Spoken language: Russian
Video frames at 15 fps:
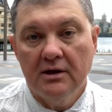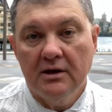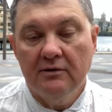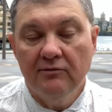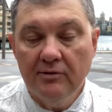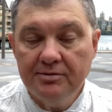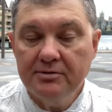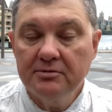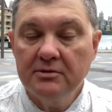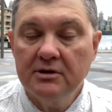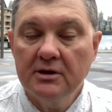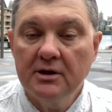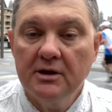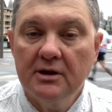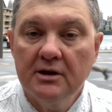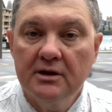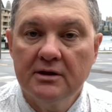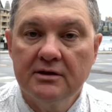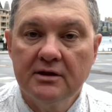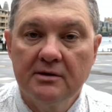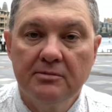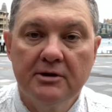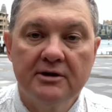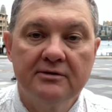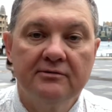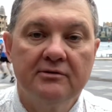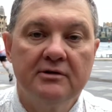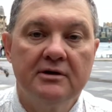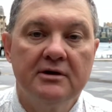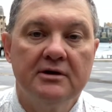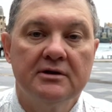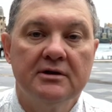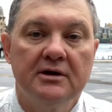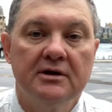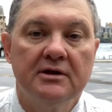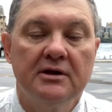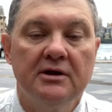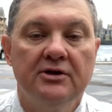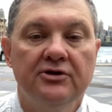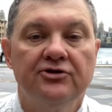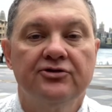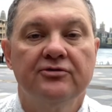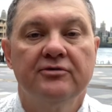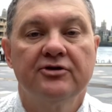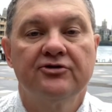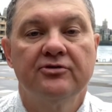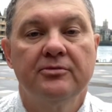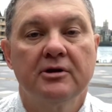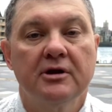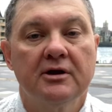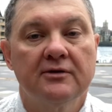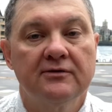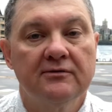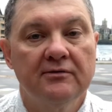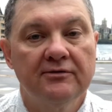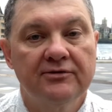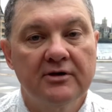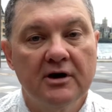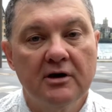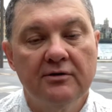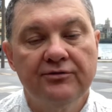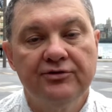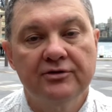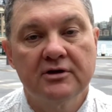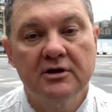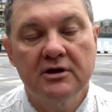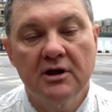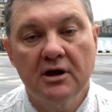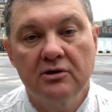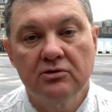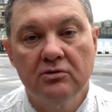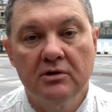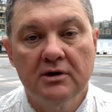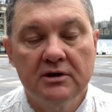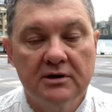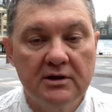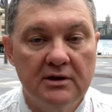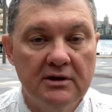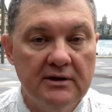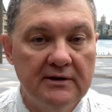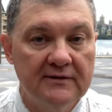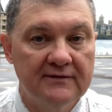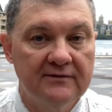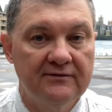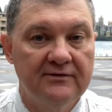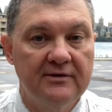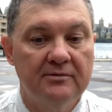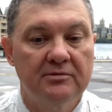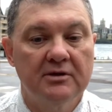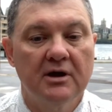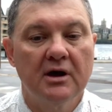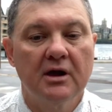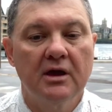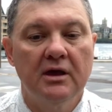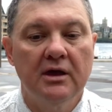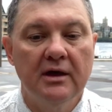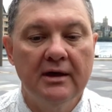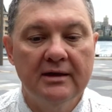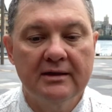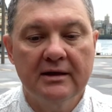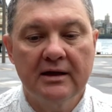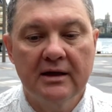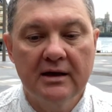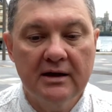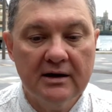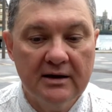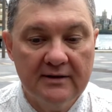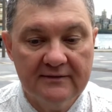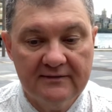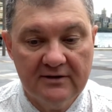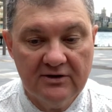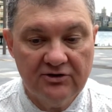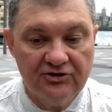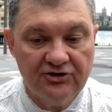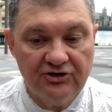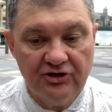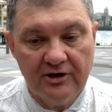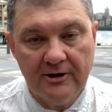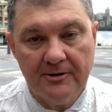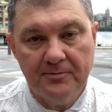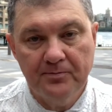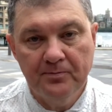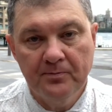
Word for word: и, в общем-то, зарабатывание на дальнейшую вашу миграцию в Австралию, все это так, но это не совсем так, и это гораздо шире.